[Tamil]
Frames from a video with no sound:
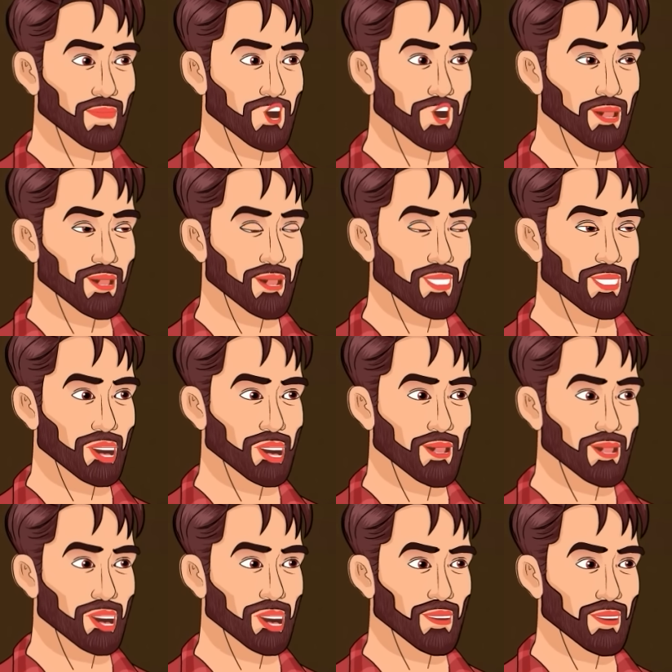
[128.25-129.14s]
எனக்கு என்ன
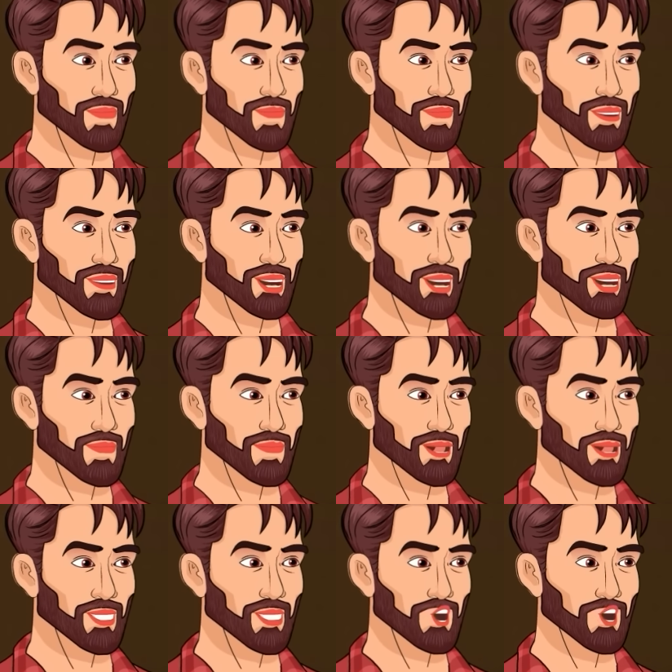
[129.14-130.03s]
தோணுதுன்னா நம்ம
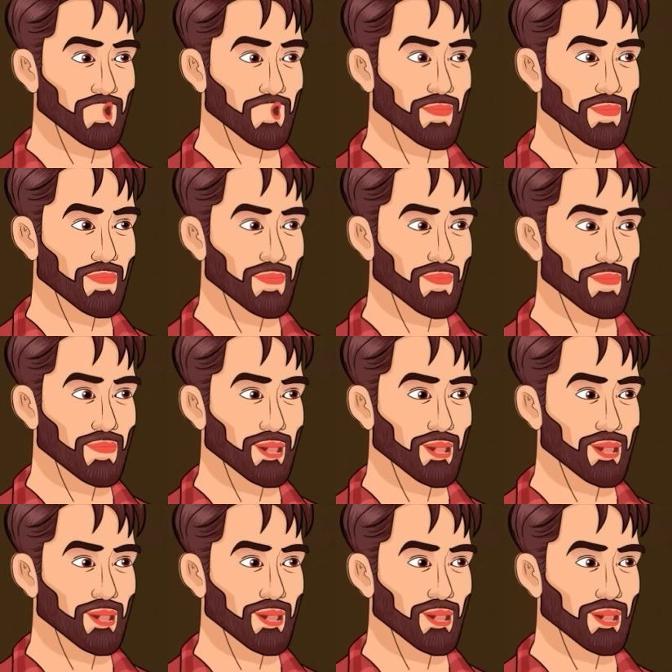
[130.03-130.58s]
மூணு பேரும்